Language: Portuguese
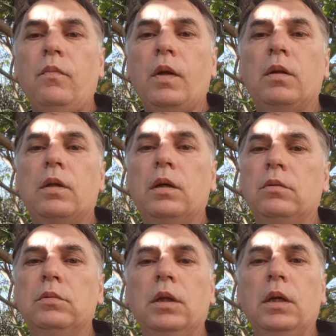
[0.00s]

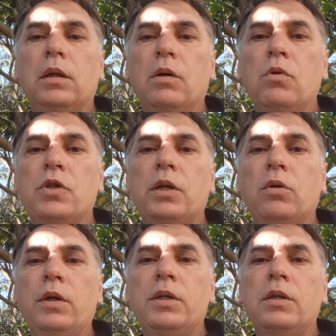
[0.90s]
Então, então hoje à
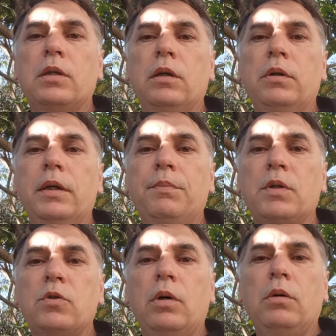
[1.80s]
noite, então, aí,
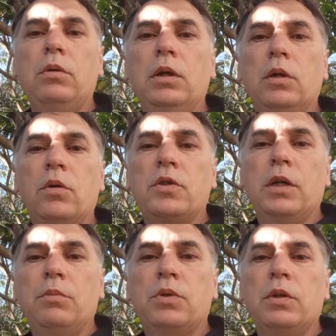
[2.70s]
pessoal, nós
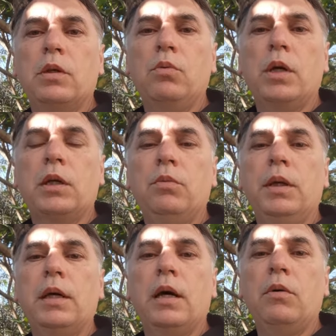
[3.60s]
temos então o Ica do
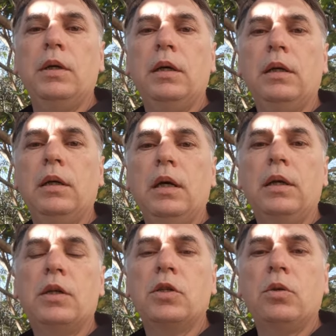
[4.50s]
Miguel e a,
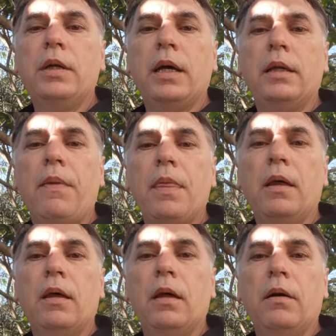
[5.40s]
e a Titonelli.
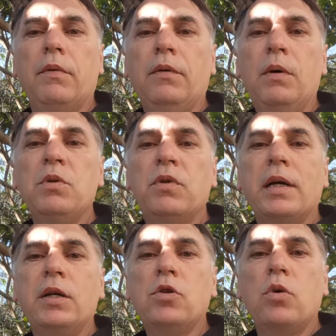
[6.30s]
Vamos
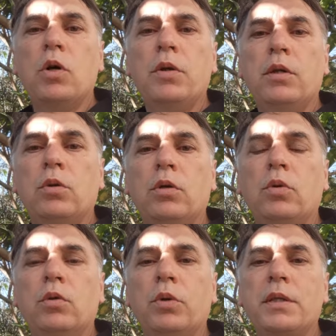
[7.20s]
ficar de olho em,
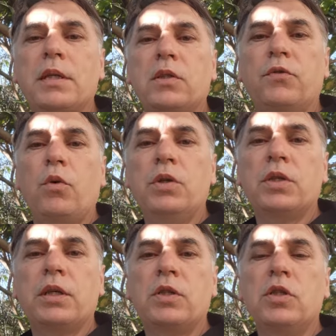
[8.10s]
em, em, todas essas
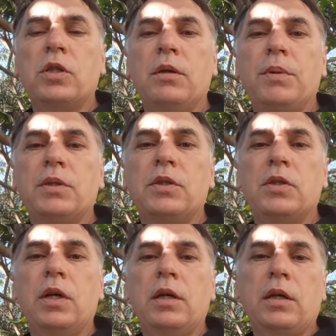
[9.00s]
fontes que a gente tem para
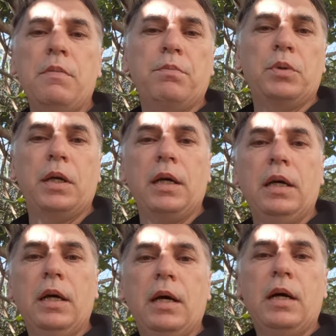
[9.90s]
assistir aí. Quem puder
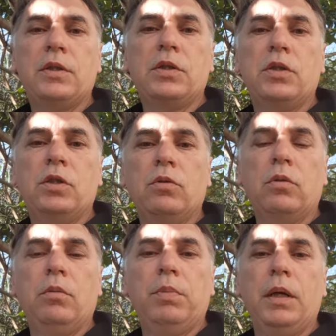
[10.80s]
assistir no
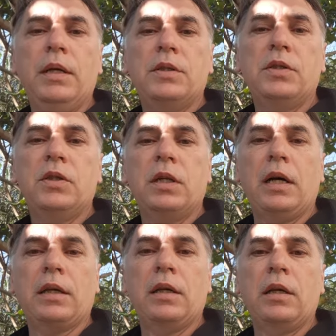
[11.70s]
Globo Play assiste
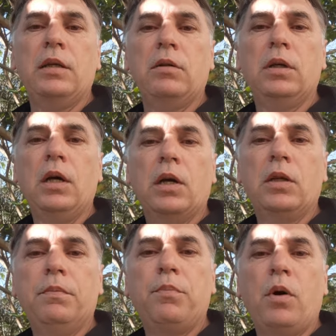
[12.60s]
lá. Quem não, quem
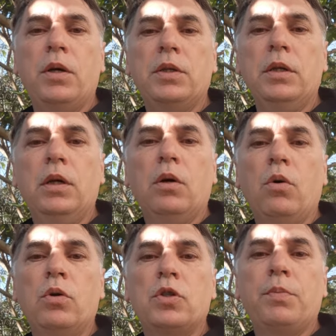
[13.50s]
não pode,
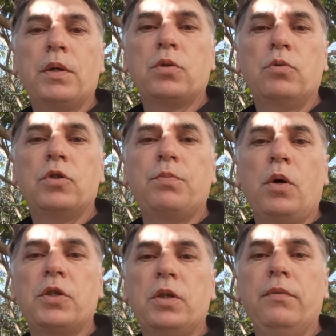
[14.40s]
onde passou no
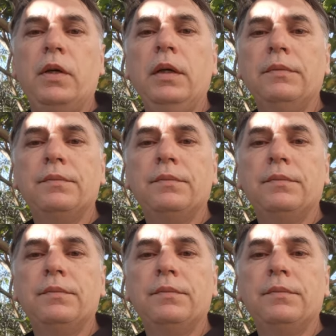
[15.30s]
Sport TV,